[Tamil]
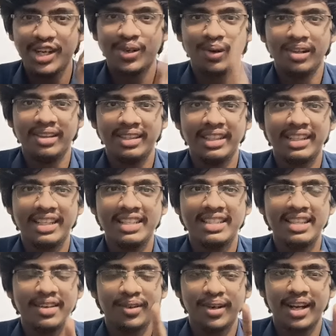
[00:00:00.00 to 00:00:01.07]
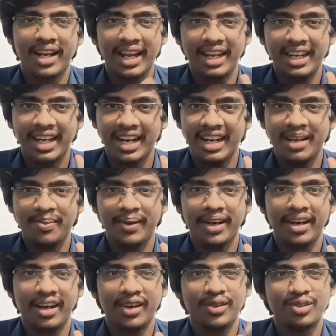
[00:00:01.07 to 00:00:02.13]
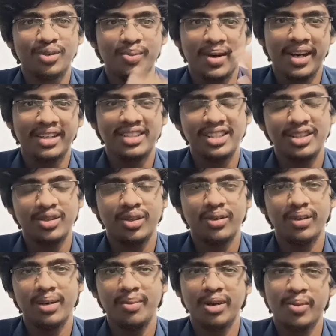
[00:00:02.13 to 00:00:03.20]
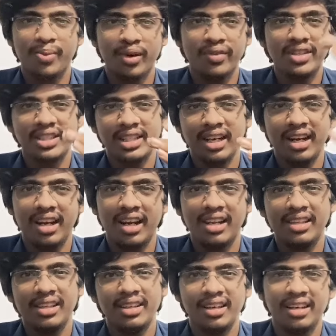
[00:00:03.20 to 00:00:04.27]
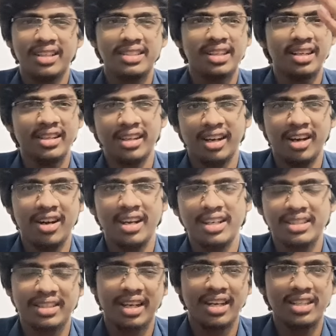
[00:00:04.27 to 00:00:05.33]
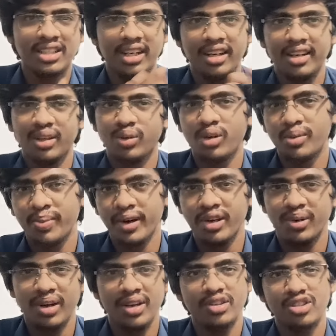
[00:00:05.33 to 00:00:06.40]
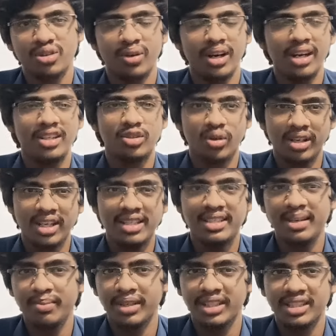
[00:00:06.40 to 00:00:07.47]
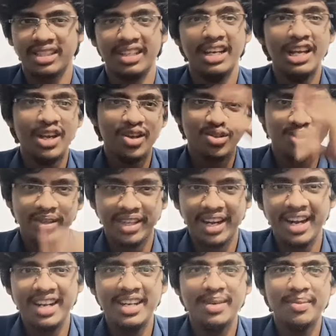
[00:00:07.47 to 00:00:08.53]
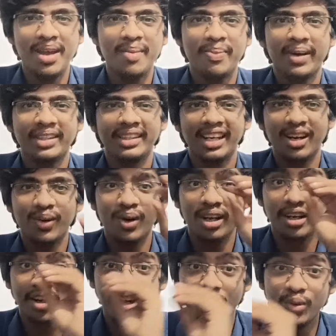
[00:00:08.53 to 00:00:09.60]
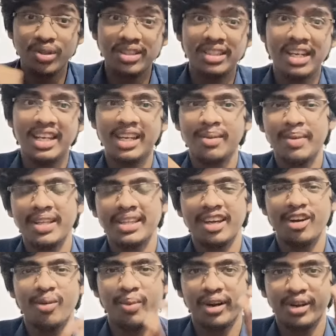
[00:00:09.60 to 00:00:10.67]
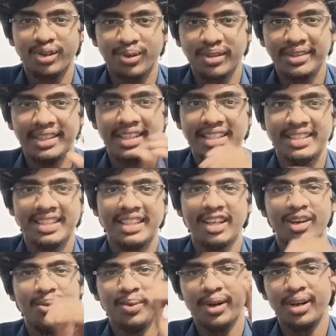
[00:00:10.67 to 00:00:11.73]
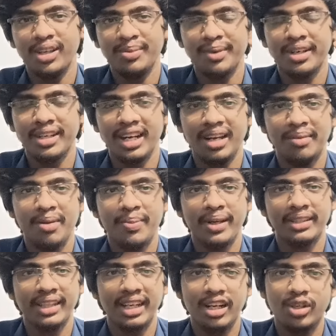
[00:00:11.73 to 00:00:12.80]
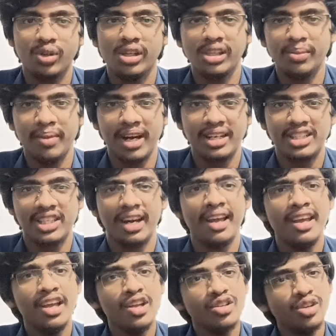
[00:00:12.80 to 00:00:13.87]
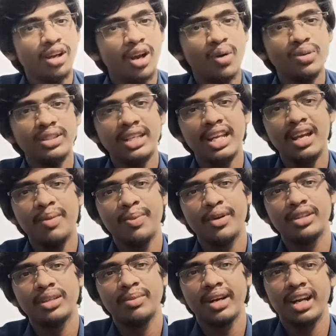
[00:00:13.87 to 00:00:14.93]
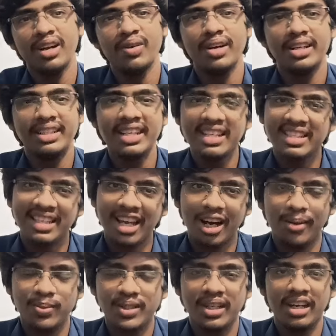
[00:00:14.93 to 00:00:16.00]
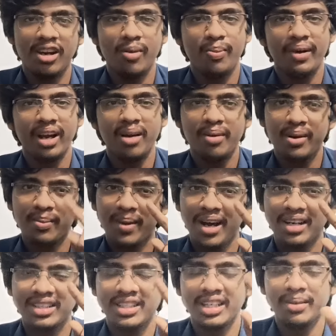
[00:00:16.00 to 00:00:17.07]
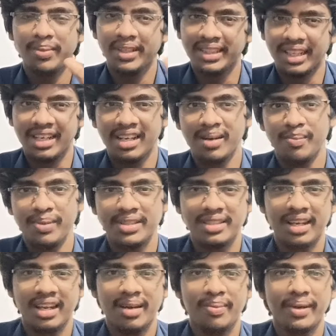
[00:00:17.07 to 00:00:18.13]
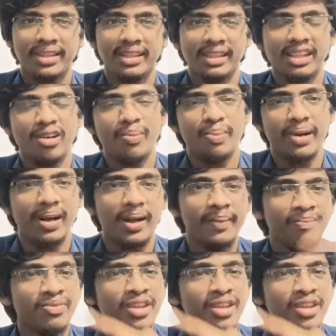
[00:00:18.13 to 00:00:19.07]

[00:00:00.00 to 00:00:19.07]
டுவெல்த்து டிசி உங்கள் கையில் கண்டிப்பாக இருக்கணும் ஸோ மார்க் ஷீட் கூட நமக்கு ப்ரொவிஷனல் அல்லது ரிசல்ட் ஆன்லைன் ஸ்க்ரீன்ஷாட்டை டவுன்லோட் பண்ணுறோன்னே வச்சுக்கோங்களேன் ஸோ டிசி மஸ்ட் ஸோ இது ரெண்டுமே பார்த்தீங்கன்னா உங்களுக்கு கவுன்சிலிங்க்குமே தேவைப்படும் டுவெல்த்து டிசி தேவைப்படும் அது மட்டும் இல்லாமல் பார்த்தீங்கன்னா டுவெல்த்து மார்க் ஷீட் ஸோ கவுன்சிலிங்கை பொறுத்த மட்டும் அவங்க டிசி ஆப்ஷனலாக வைப்பாங்க பட் மார்க் ஷீட்டை பார்த்தீங்கன்னா கம்பல்சரியாக பார்த்தீங்கன்னா வைப்பாங்க